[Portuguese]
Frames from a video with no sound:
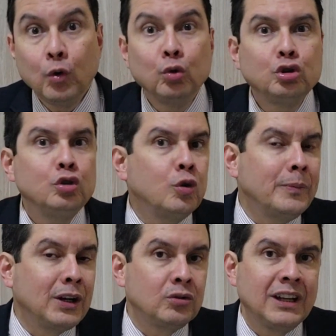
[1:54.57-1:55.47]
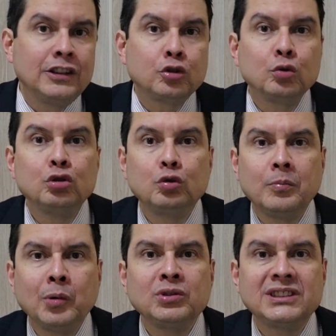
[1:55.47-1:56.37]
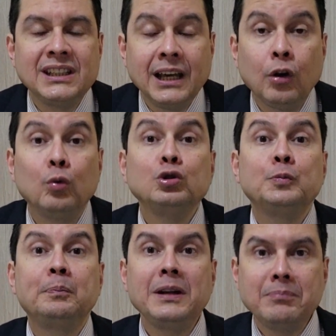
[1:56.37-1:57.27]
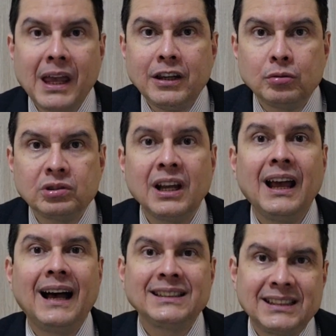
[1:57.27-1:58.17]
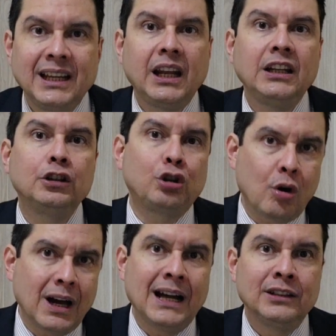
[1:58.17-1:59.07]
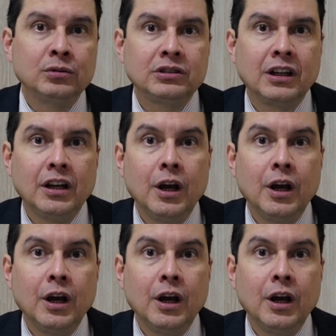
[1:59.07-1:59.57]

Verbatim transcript: Os números, eles costumam ser os primeiros a serem trocados.